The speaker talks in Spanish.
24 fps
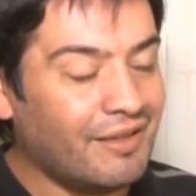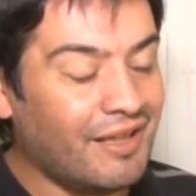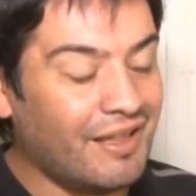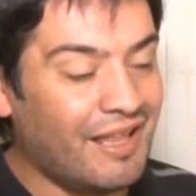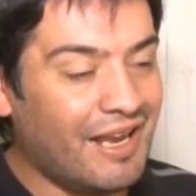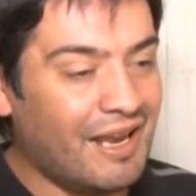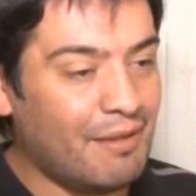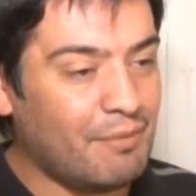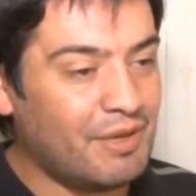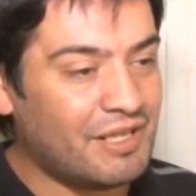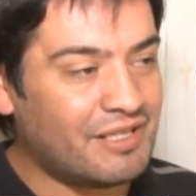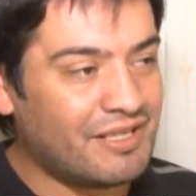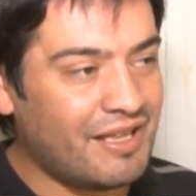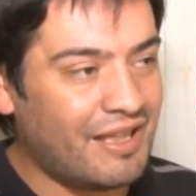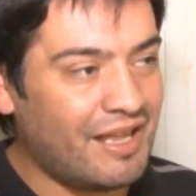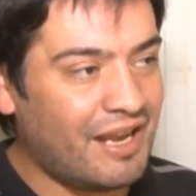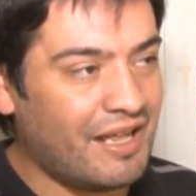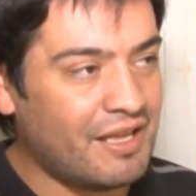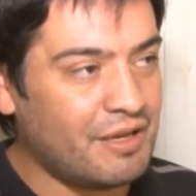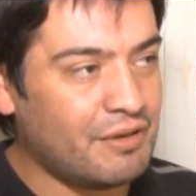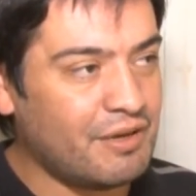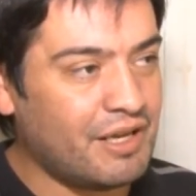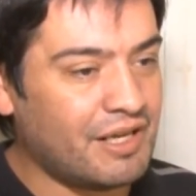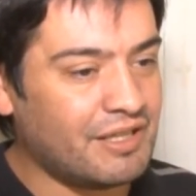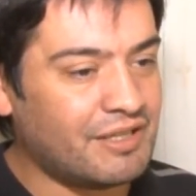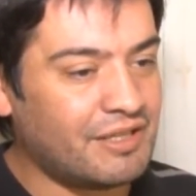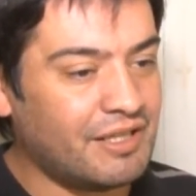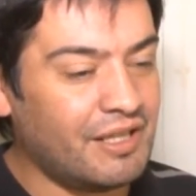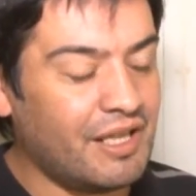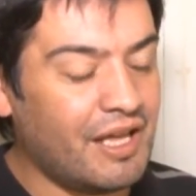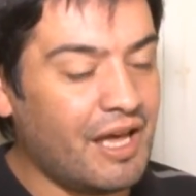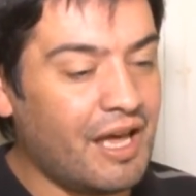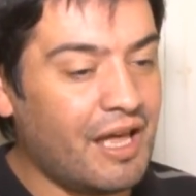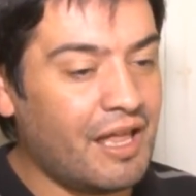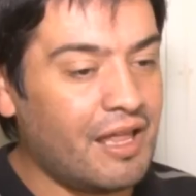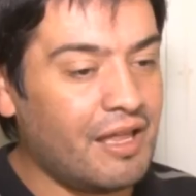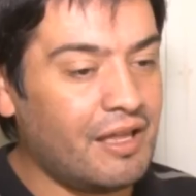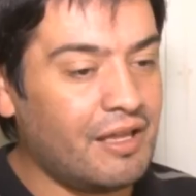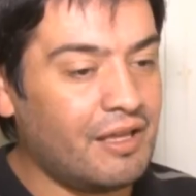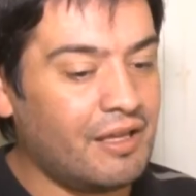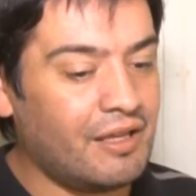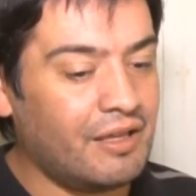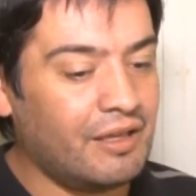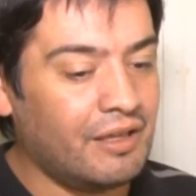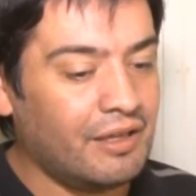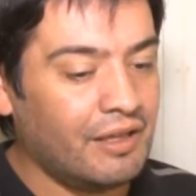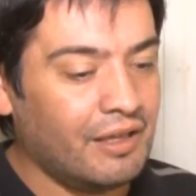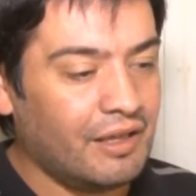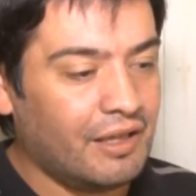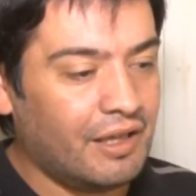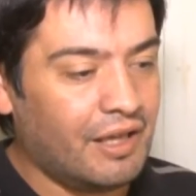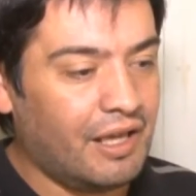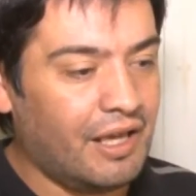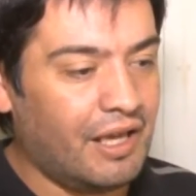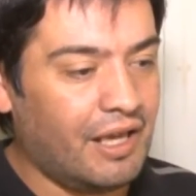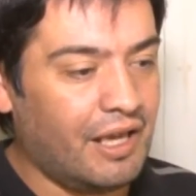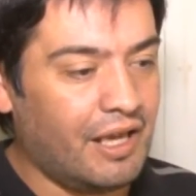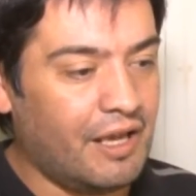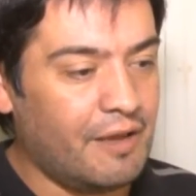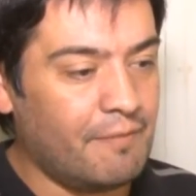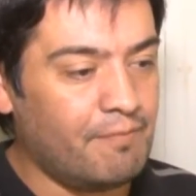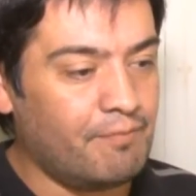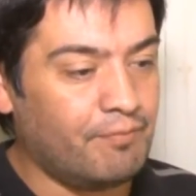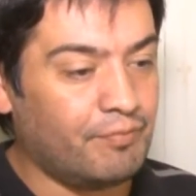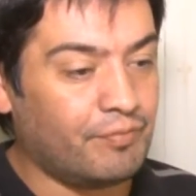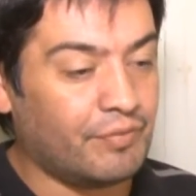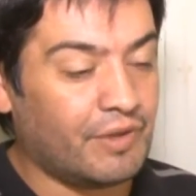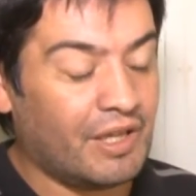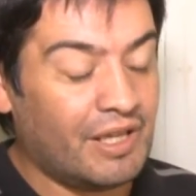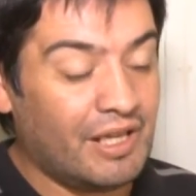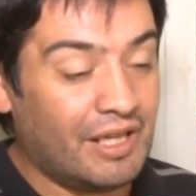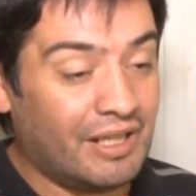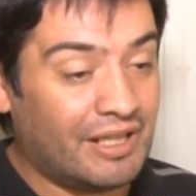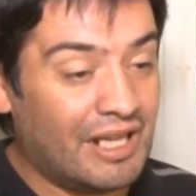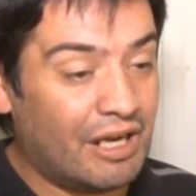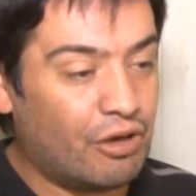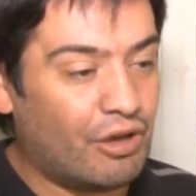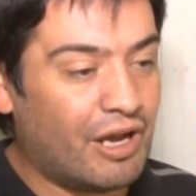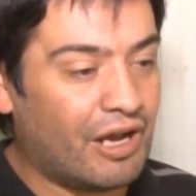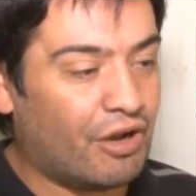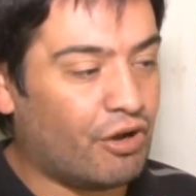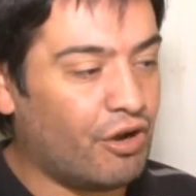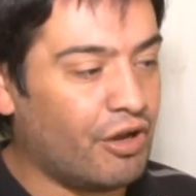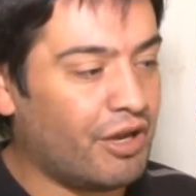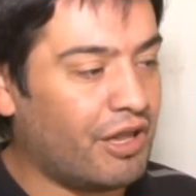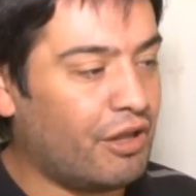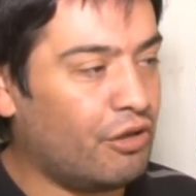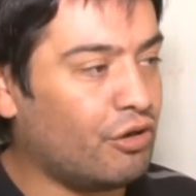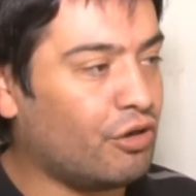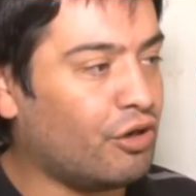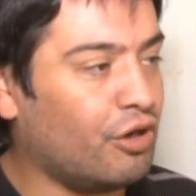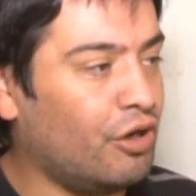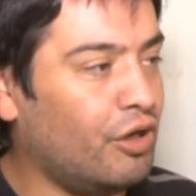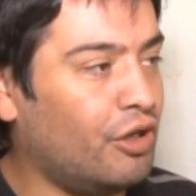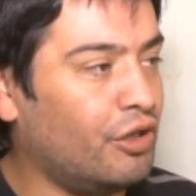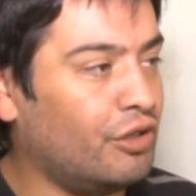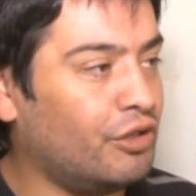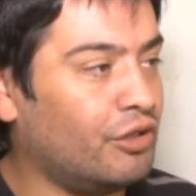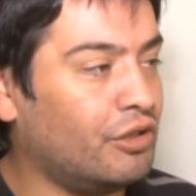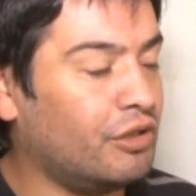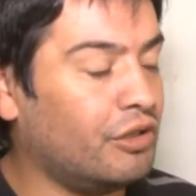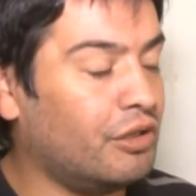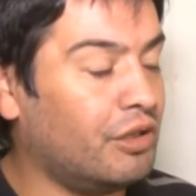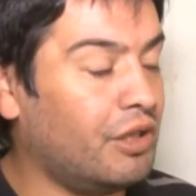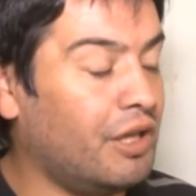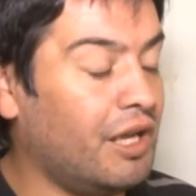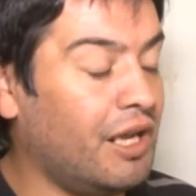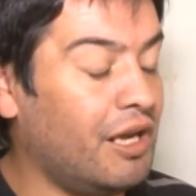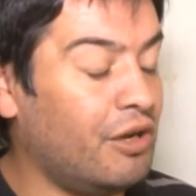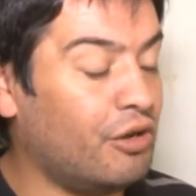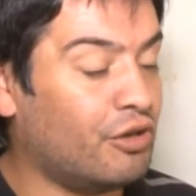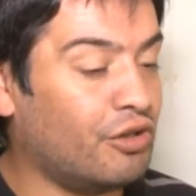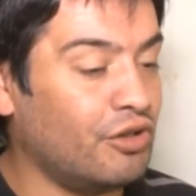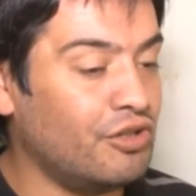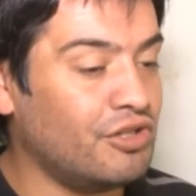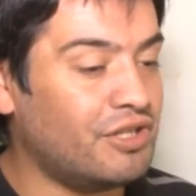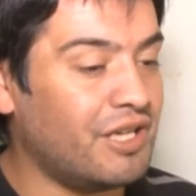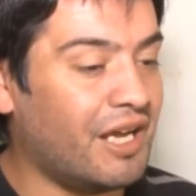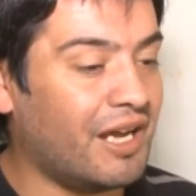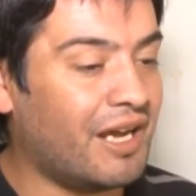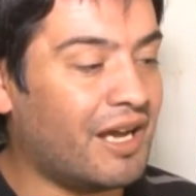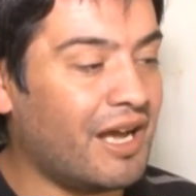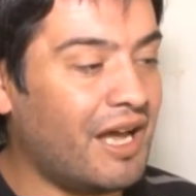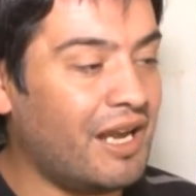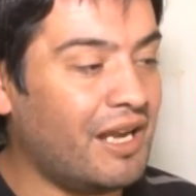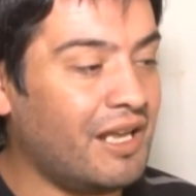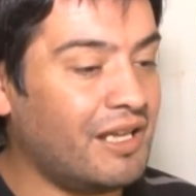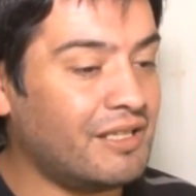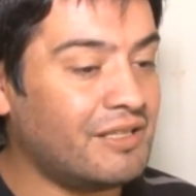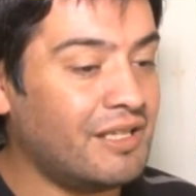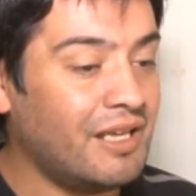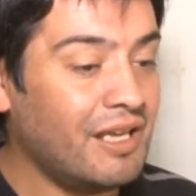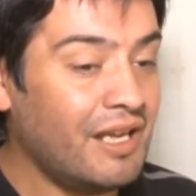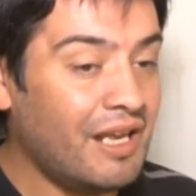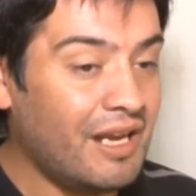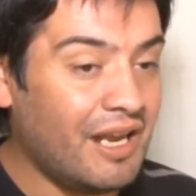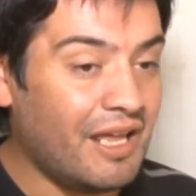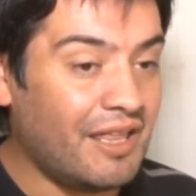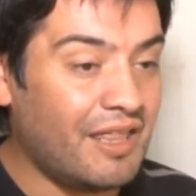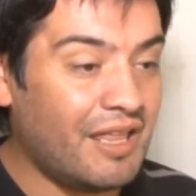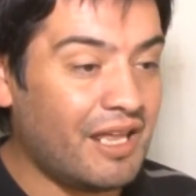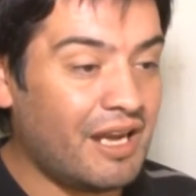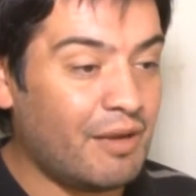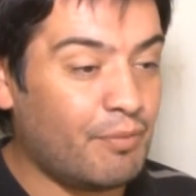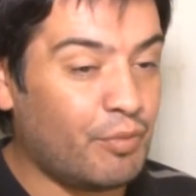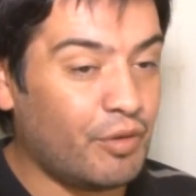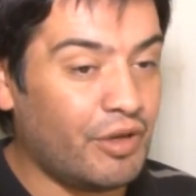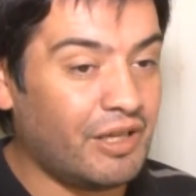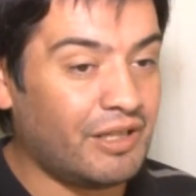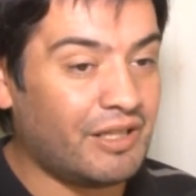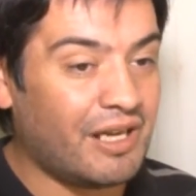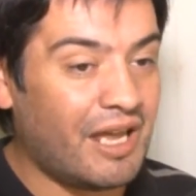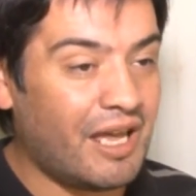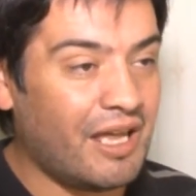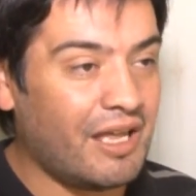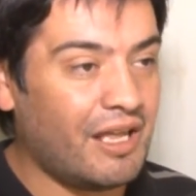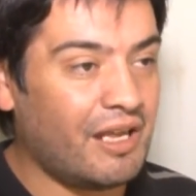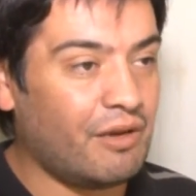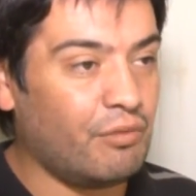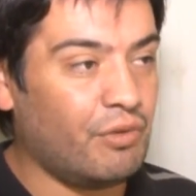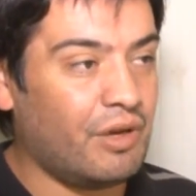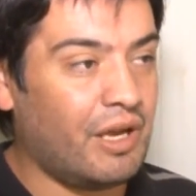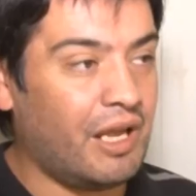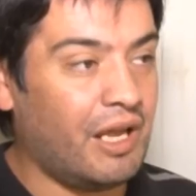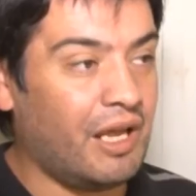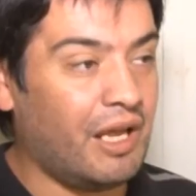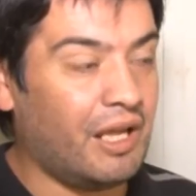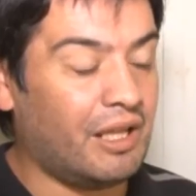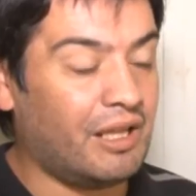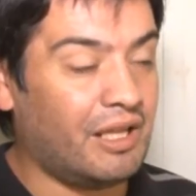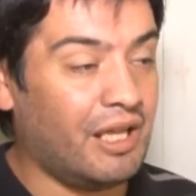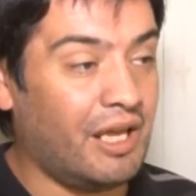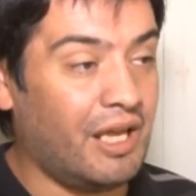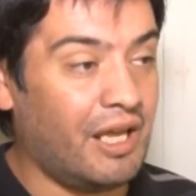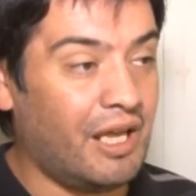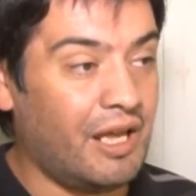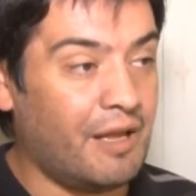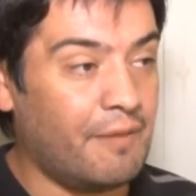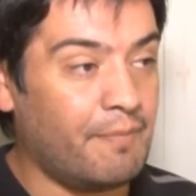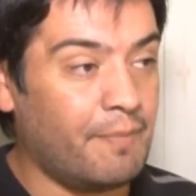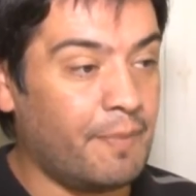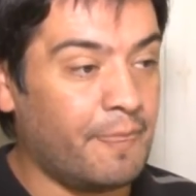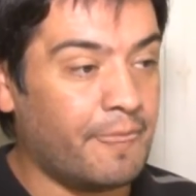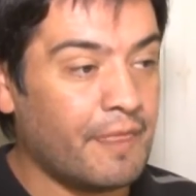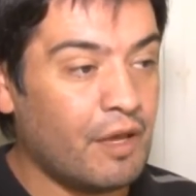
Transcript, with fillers: desde la Mesa de la Diversidad eh, y tal acordado con eh, los concejales, la idea era poder traer este,